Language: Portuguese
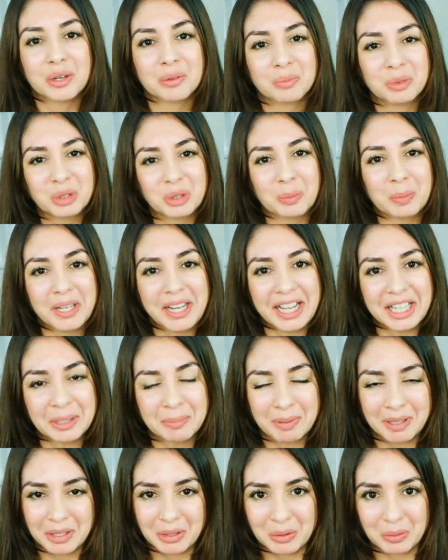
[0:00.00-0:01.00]
Muito obrigada
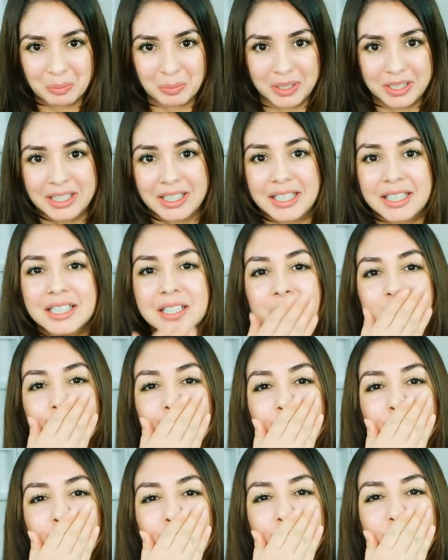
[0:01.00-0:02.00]
pela companhia,
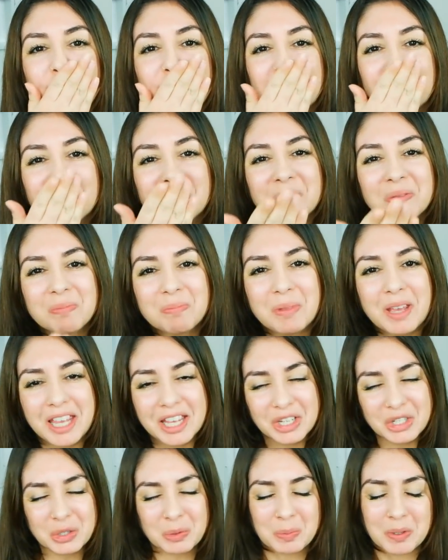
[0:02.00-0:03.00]
um
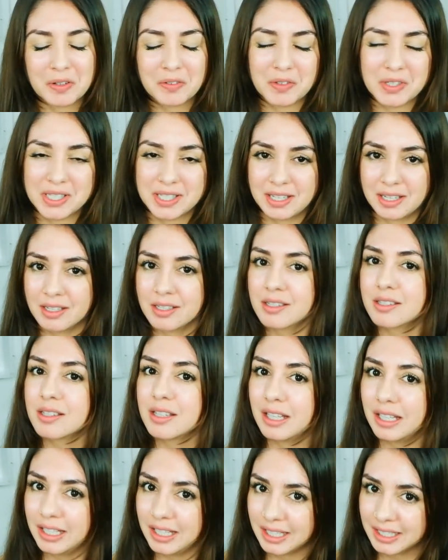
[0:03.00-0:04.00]
beijo para
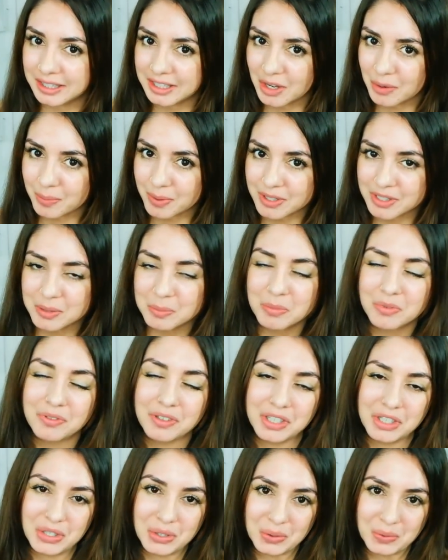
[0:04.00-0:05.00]
vocês e até o próximo
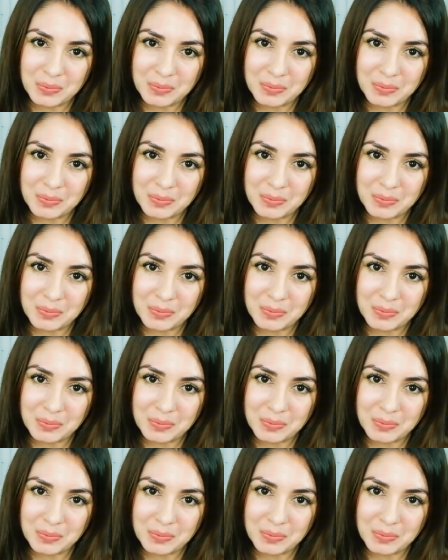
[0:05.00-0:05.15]
vídeo.